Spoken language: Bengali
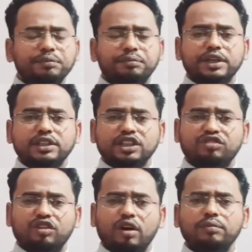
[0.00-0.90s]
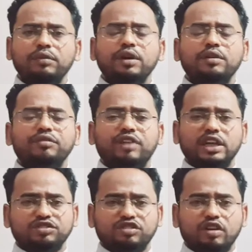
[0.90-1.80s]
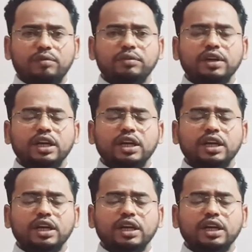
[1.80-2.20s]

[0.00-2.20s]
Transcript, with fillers: প্রেজেন্ট ফর্ম ফার্স্ট ফর্ম